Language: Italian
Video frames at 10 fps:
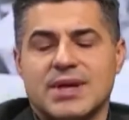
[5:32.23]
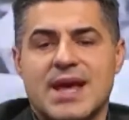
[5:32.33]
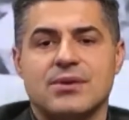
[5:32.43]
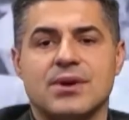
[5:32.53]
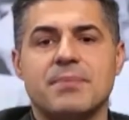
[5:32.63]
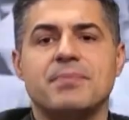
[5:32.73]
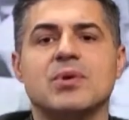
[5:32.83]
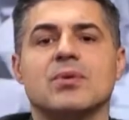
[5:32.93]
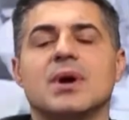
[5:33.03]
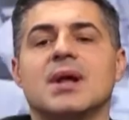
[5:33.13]
È chiaro, non è
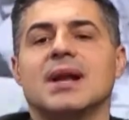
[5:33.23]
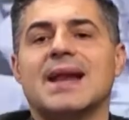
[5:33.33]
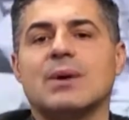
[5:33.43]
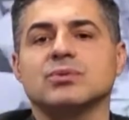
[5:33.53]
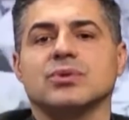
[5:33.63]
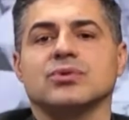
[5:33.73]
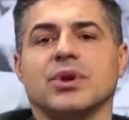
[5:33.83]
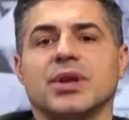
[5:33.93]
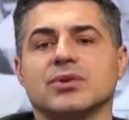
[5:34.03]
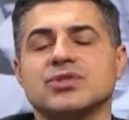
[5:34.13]
più l'auto
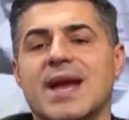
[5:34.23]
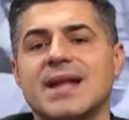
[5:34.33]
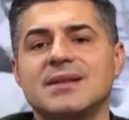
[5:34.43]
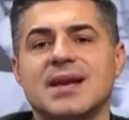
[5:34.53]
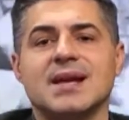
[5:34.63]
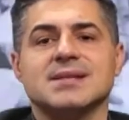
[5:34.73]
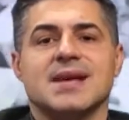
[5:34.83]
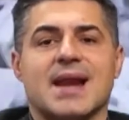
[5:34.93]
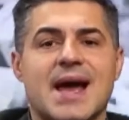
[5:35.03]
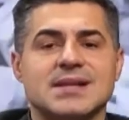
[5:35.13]
Torino centrica,
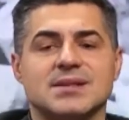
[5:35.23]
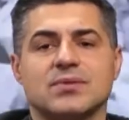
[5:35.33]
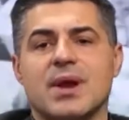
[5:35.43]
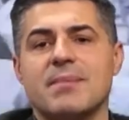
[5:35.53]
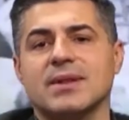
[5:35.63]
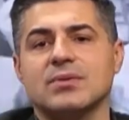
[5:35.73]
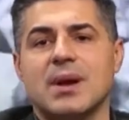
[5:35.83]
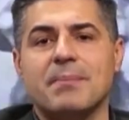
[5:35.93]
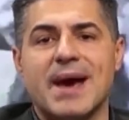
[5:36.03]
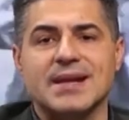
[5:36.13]
sarà sicuramente
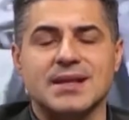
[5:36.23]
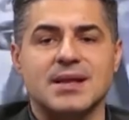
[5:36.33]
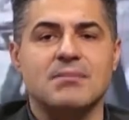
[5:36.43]
una parte